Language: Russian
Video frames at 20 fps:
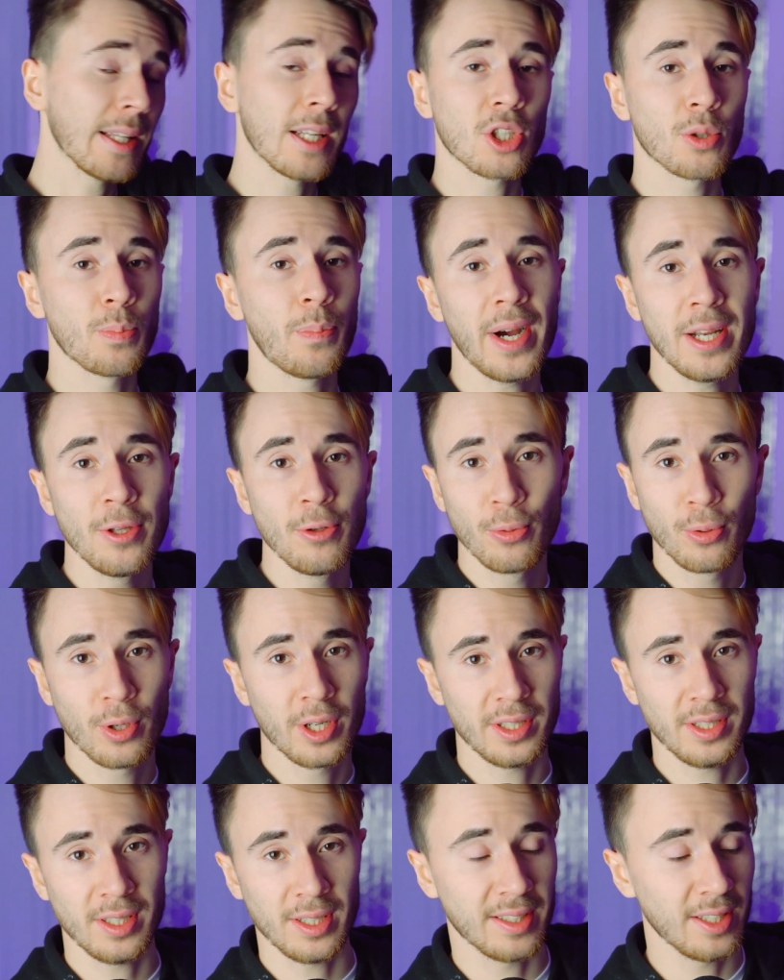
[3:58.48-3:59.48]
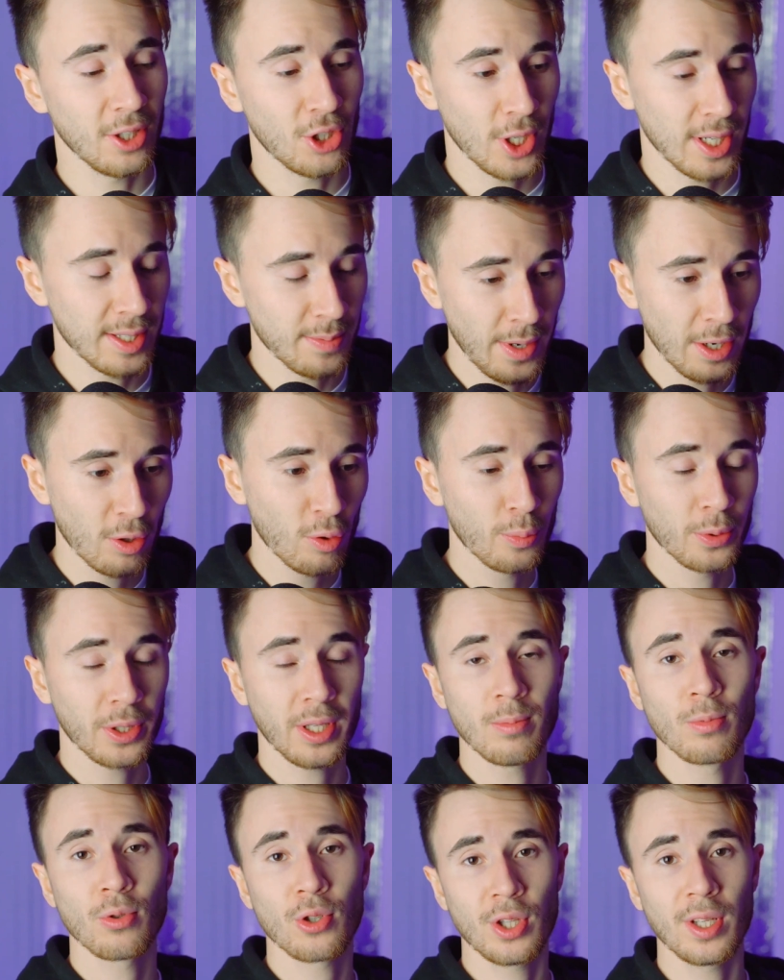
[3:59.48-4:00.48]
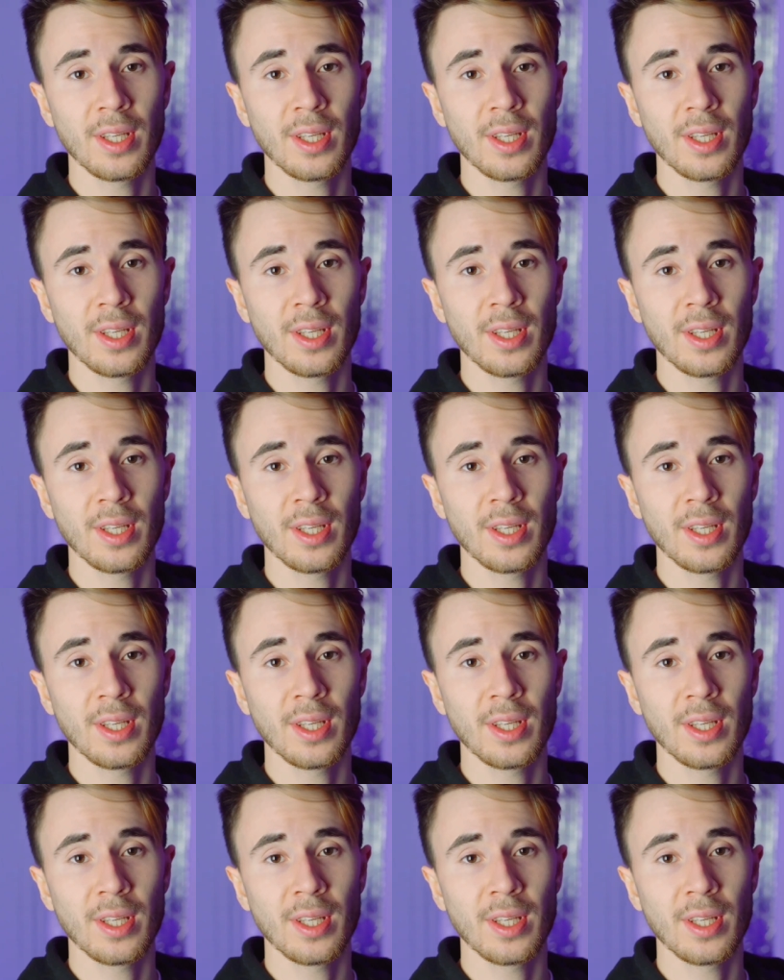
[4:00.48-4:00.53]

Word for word: Я даже понюхать их сейчас могу, потому